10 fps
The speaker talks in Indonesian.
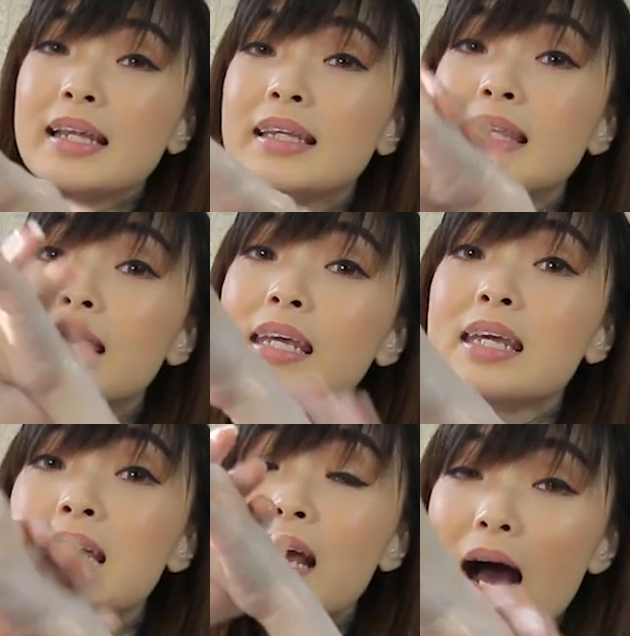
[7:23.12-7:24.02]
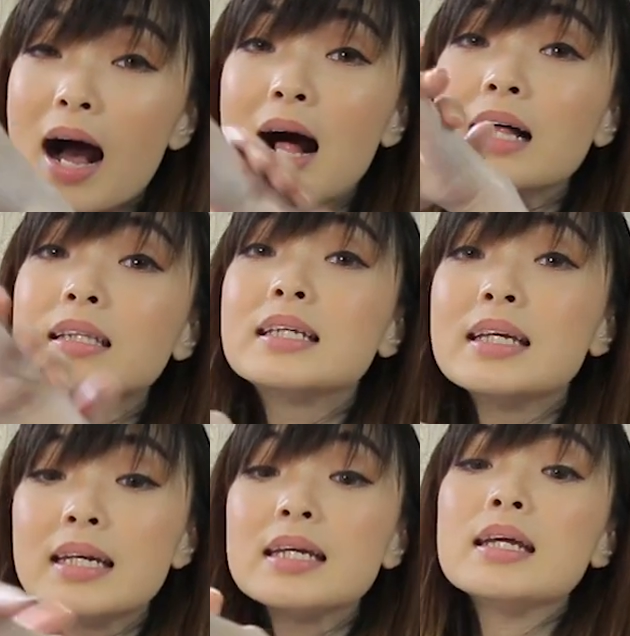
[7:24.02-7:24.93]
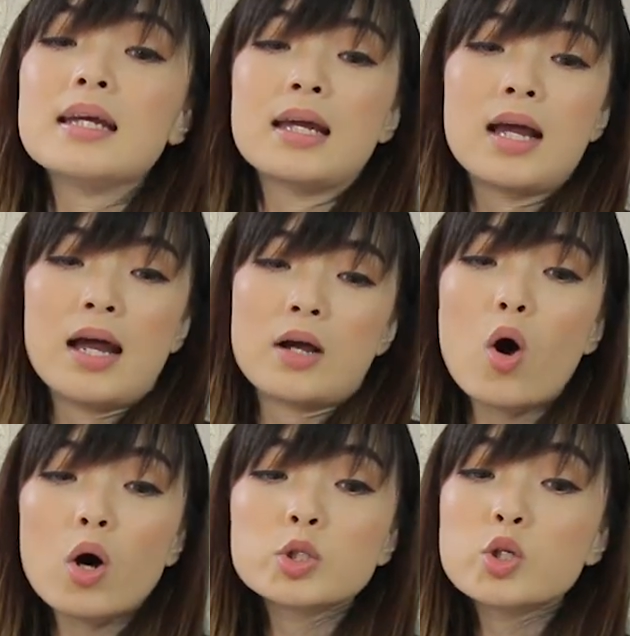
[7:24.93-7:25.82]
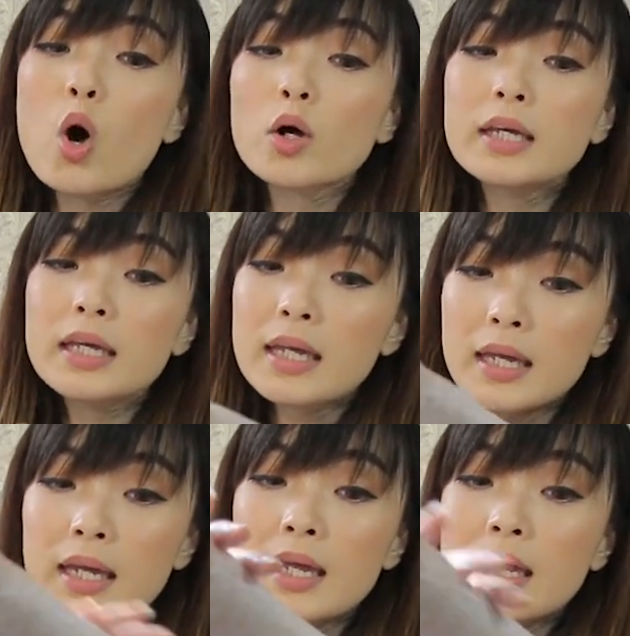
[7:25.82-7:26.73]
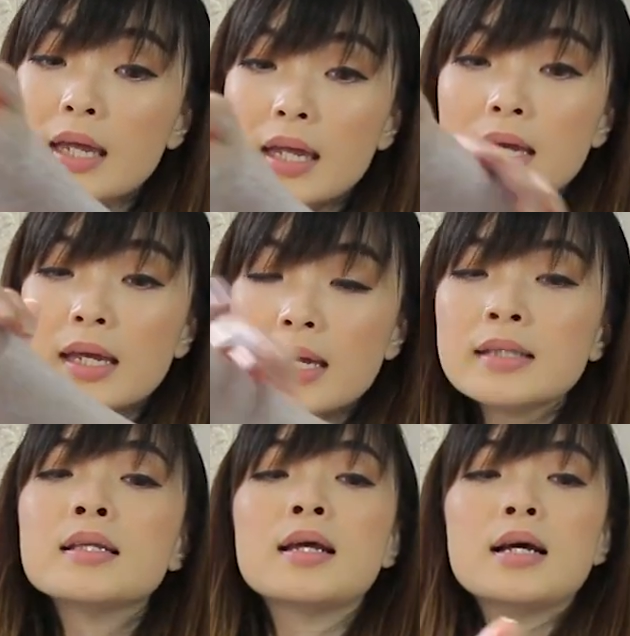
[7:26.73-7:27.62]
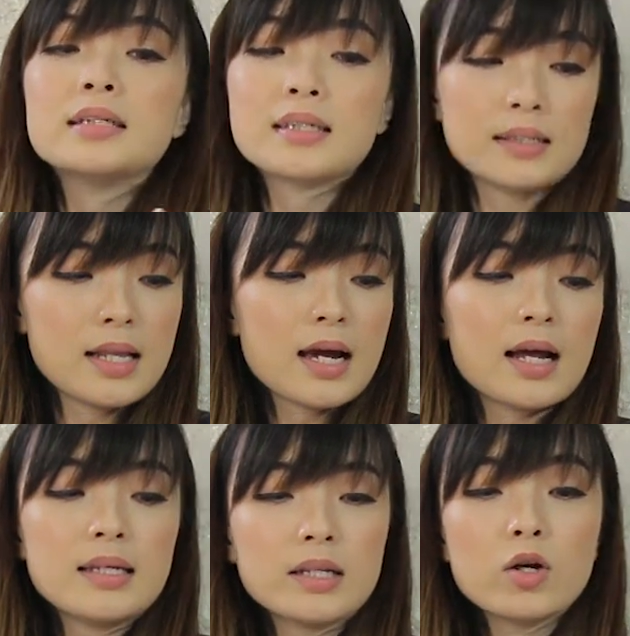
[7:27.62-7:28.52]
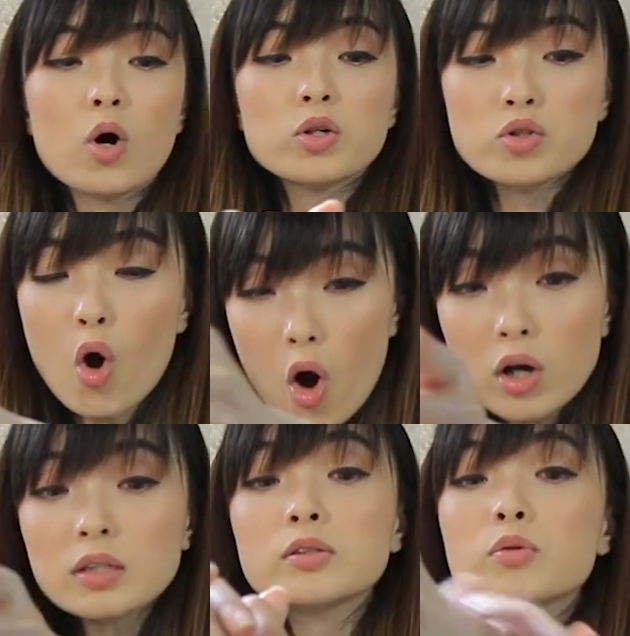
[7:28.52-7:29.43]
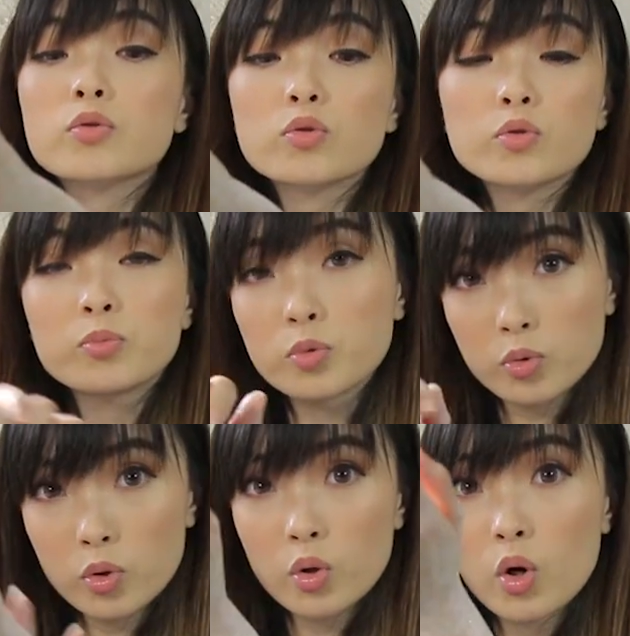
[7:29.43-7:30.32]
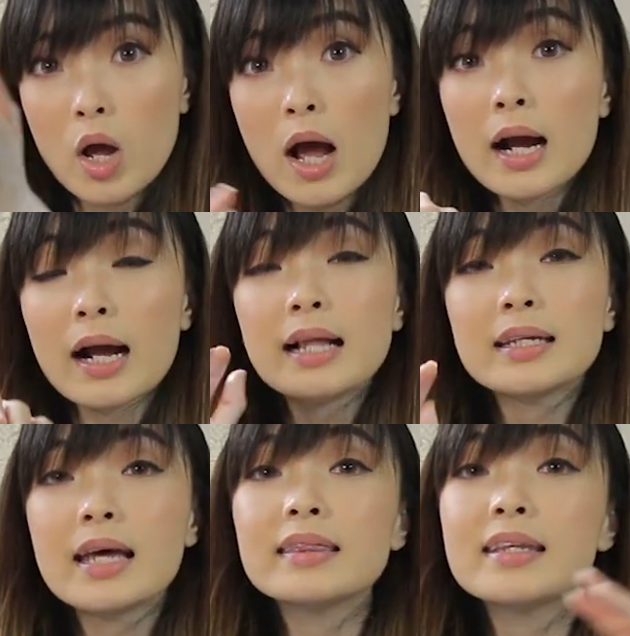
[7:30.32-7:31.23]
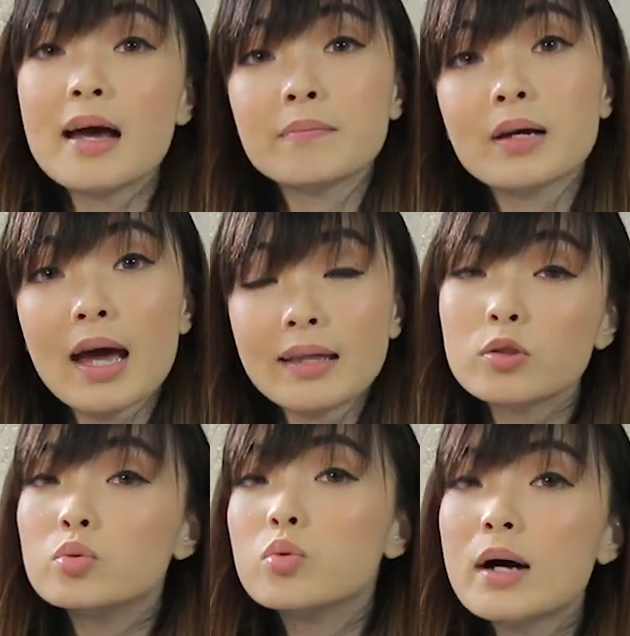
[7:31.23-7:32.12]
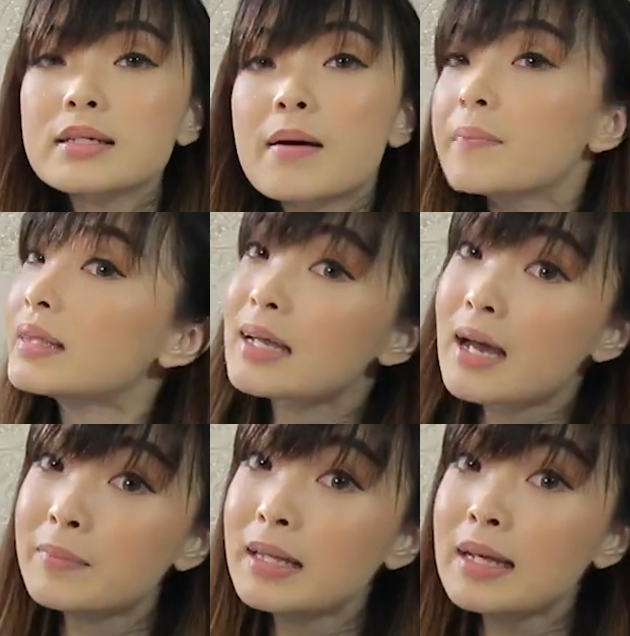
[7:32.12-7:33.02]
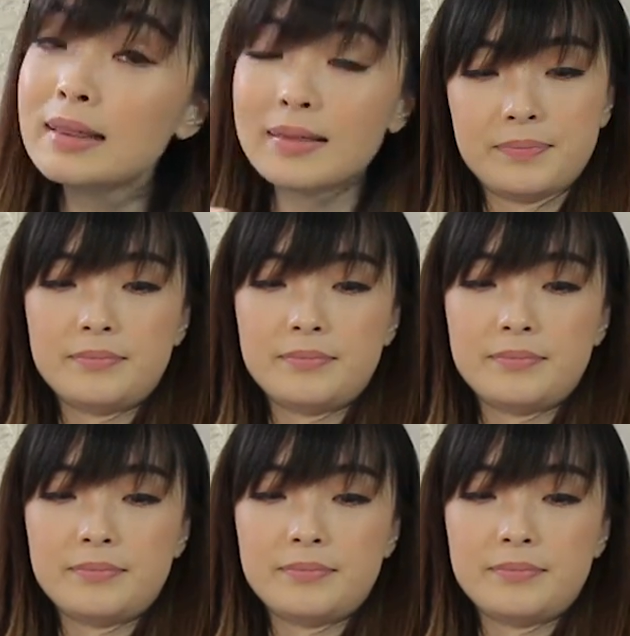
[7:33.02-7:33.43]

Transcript: ini tinggal digosokin setelah kalian gosok ke seluruh tubuh kalian diamkan 2-3 menit